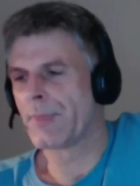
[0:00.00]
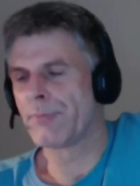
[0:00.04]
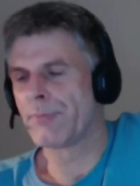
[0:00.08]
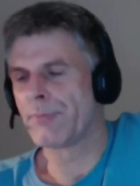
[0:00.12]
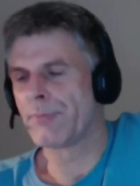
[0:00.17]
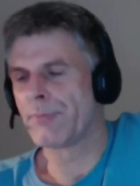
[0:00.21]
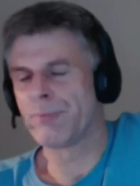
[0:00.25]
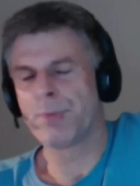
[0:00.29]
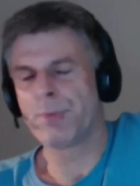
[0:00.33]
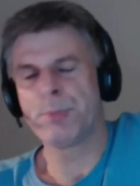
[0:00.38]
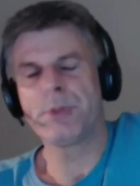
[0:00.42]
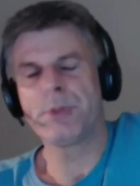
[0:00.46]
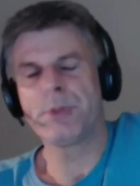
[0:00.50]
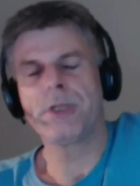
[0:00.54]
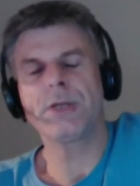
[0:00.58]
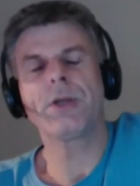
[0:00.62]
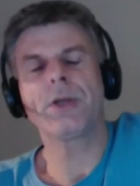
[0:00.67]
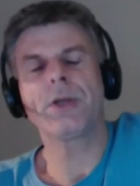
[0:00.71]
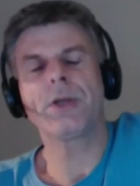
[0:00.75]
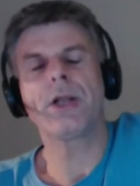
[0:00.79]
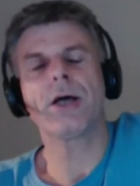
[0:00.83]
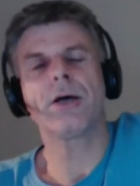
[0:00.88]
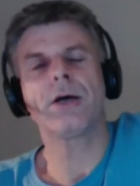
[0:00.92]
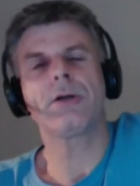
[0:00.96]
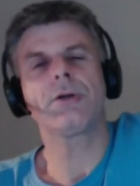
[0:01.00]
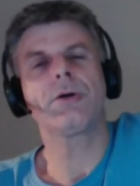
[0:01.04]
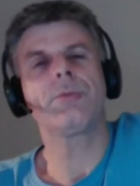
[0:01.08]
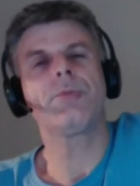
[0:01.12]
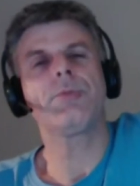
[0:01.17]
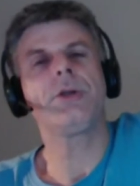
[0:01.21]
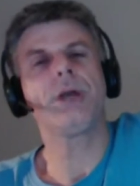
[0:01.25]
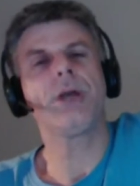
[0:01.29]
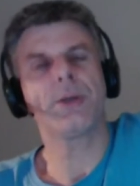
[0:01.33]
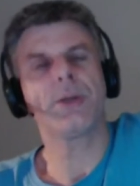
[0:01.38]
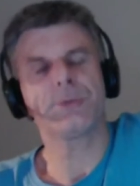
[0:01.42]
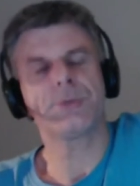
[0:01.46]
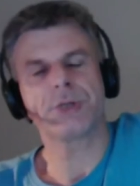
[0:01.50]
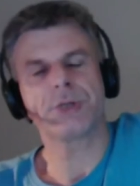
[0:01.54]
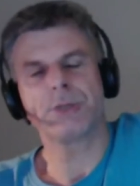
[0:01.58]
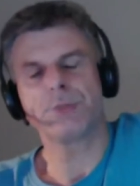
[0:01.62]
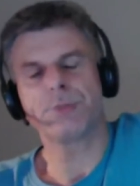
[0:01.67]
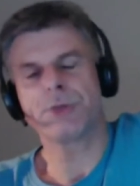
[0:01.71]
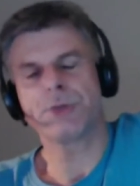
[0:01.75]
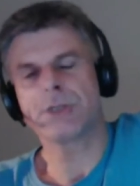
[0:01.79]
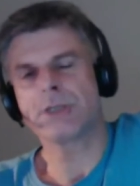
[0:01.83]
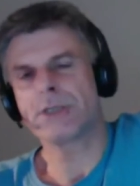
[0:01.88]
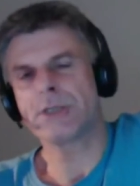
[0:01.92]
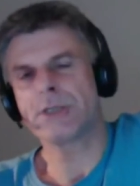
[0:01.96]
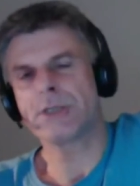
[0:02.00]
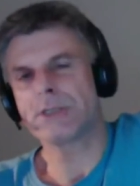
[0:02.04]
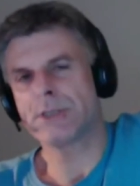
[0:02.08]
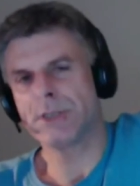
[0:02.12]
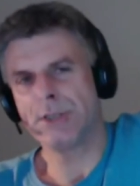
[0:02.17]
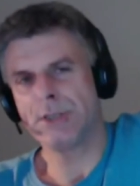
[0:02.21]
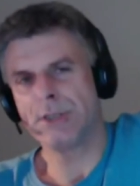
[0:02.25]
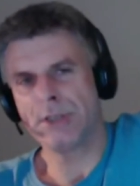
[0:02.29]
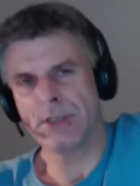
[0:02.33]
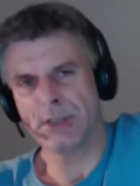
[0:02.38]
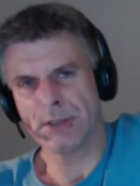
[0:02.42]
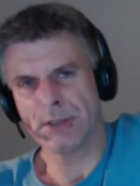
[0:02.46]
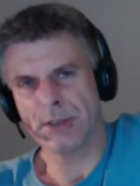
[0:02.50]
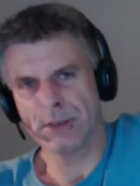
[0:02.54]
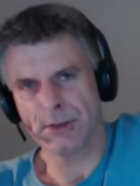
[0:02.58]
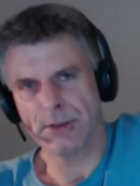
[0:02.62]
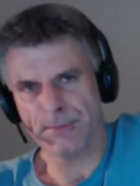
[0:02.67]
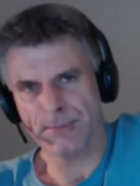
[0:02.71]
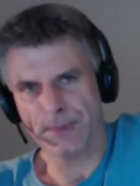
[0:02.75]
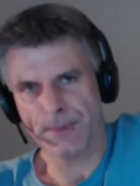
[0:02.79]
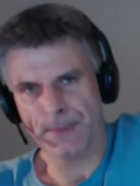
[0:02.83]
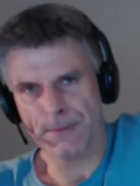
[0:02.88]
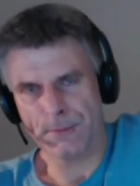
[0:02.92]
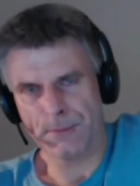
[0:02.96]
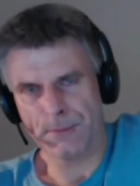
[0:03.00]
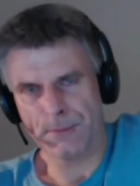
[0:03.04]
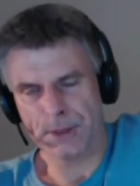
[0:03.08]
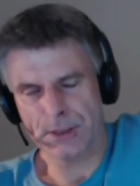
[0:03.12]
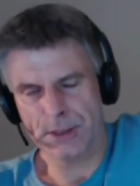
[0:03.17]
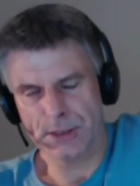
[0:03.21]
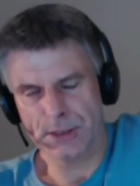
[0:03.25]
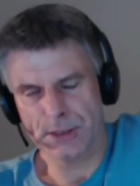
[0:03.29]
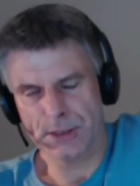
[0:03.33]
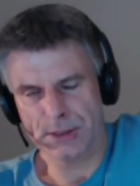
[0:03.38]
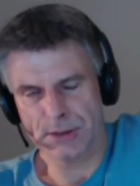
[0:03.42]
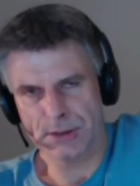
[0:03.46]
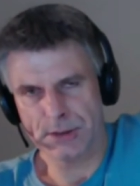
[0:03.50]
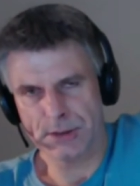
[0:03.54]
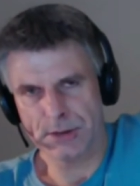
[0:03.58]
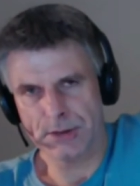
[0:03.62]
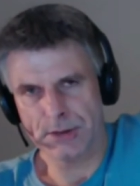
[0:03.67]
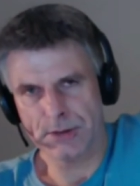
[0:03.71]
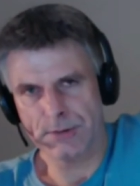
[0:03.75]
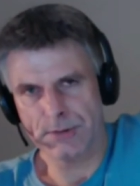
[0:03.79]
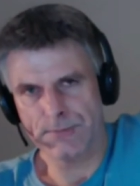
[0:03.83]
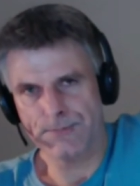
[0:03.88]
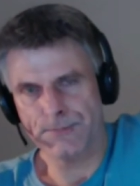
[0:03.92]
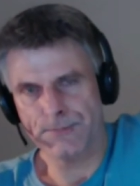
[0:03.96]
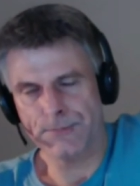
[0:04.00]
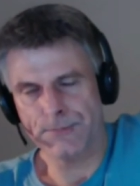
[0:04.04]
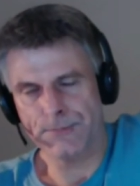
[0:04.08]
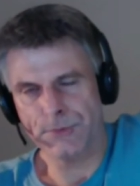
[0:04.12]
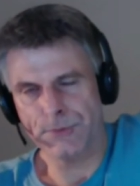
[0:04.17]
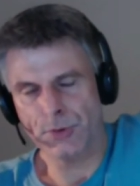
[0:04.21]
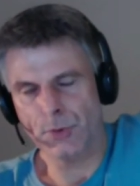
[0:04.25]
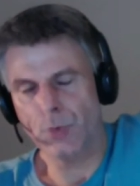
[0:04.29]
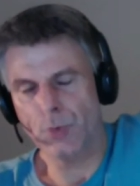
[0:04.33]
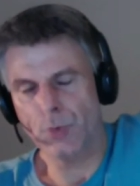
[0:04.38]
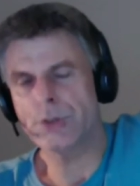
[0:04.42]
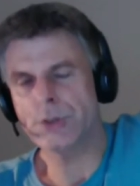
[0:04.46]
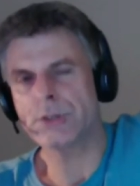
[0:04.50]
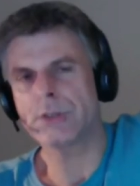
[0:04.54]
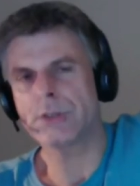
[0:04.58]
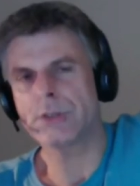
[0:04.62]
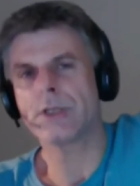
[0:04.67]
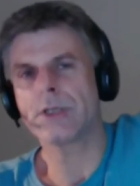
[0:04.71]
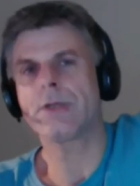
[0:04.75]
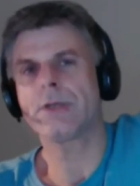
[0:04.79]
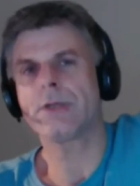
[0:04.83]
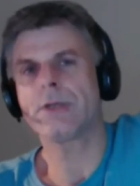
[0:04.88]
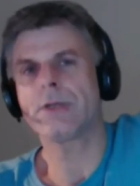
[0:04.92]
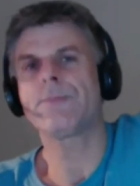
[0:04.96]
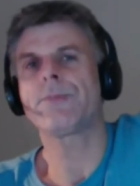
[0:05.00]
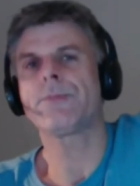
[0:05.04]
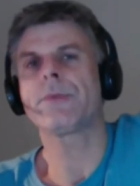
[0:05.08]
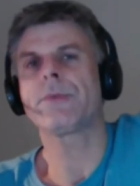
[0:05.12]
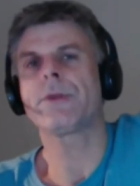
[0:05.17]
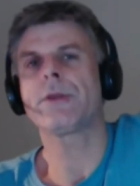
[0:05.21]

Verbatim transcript: bin mir nicht im Klaren, ob die Abstimmungsliste, die der Matthias ähm, Grote da,